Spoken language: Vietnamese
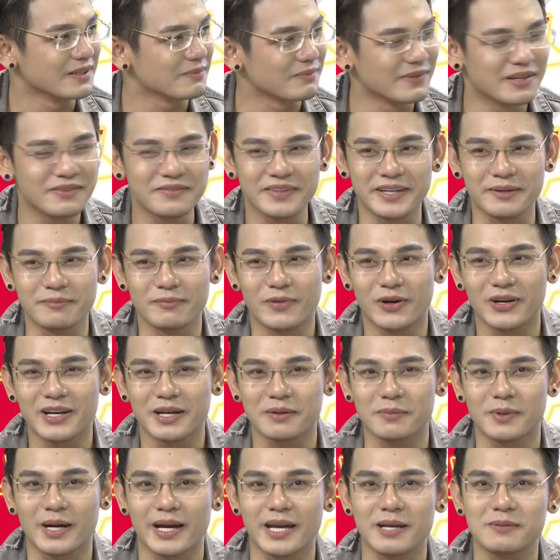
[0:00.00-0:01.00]
được, bởi vì mỗi
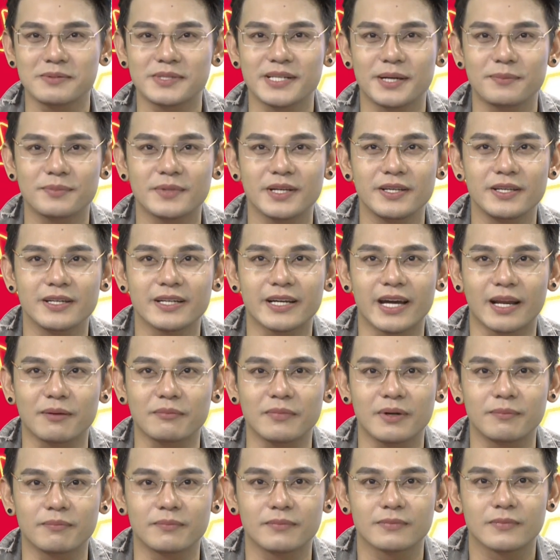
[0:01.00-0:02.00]
lần mà em xem tới những
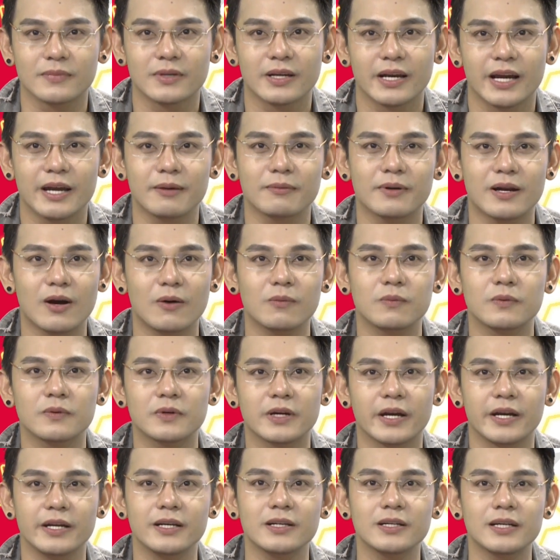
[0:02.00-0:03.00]
cảnh mà em
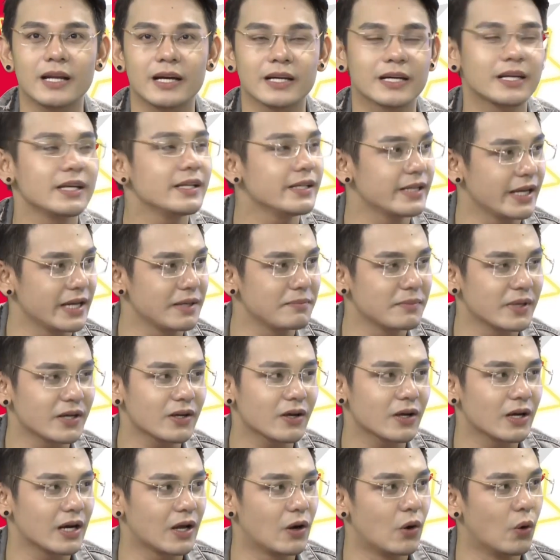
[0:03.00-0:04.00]
không khỉ nó là kinh dị mà
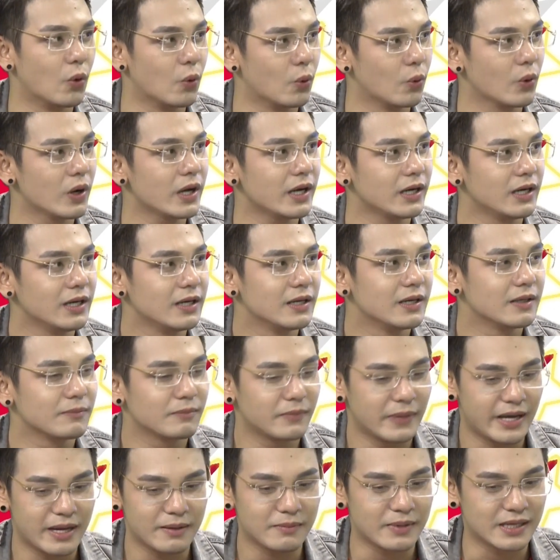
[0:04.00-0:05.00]
nó gọi là hù á,
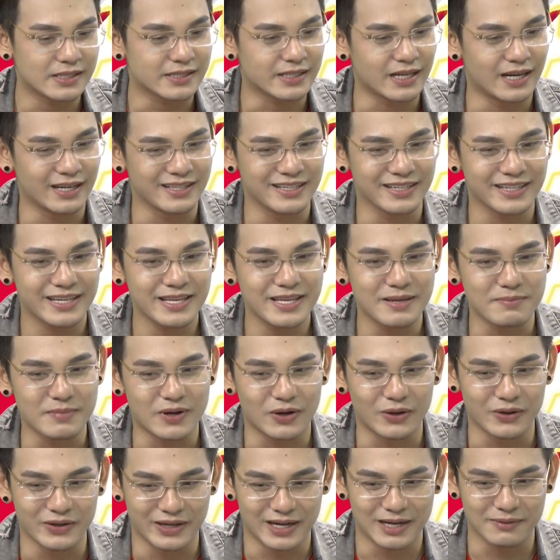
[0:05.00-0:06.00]
yeah. em lại sợ những cái gì
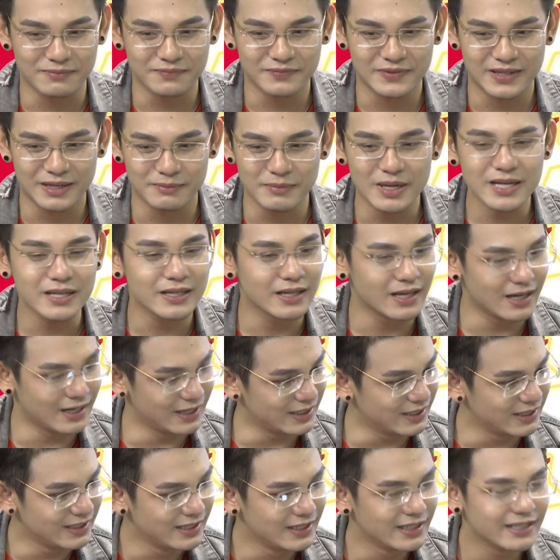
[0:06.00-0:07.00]
mà hồi hộp và bất
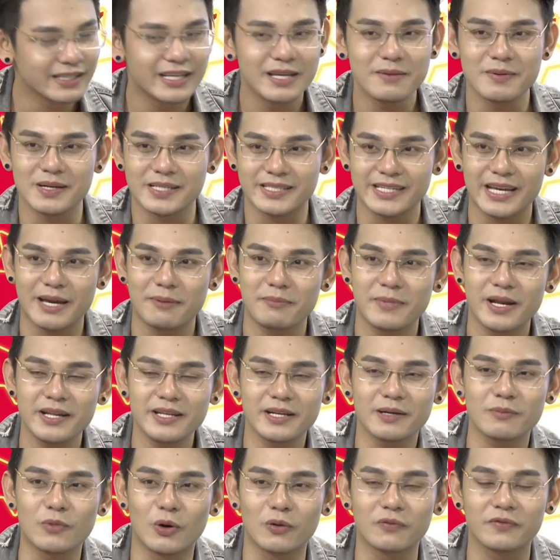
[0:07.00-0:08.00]
ngờ. À. Khi mà xem
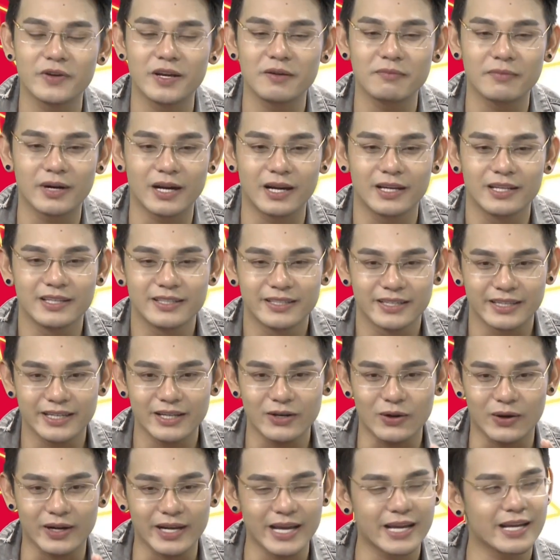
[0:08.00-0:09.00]
đến những bộ phim mà những
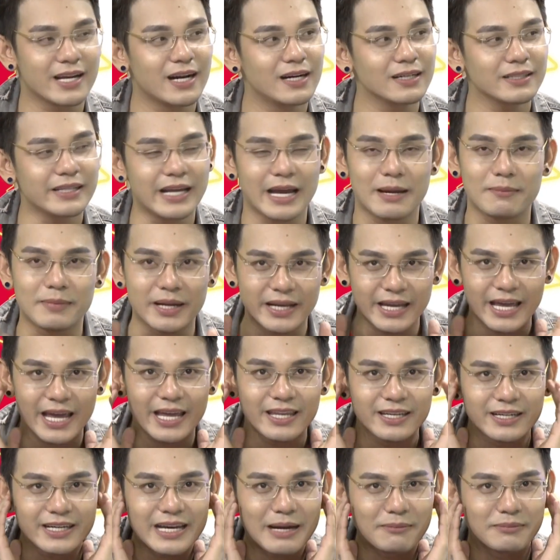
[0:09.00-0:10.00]
cái đoạn gây cấn thì em lại
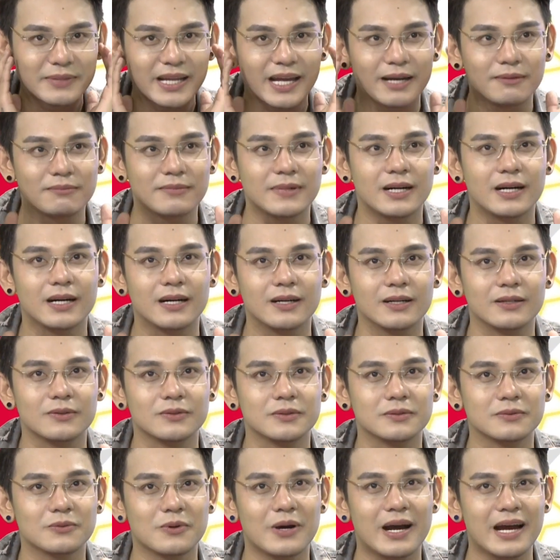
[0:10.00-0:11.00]
nghe những cái âm thanh mà
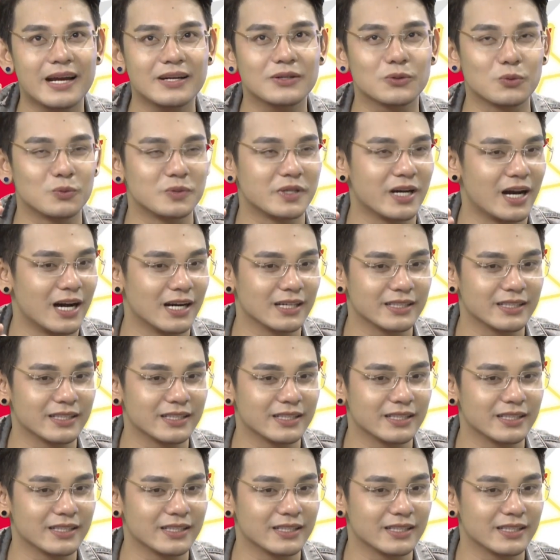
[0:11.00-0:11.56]
quá rùng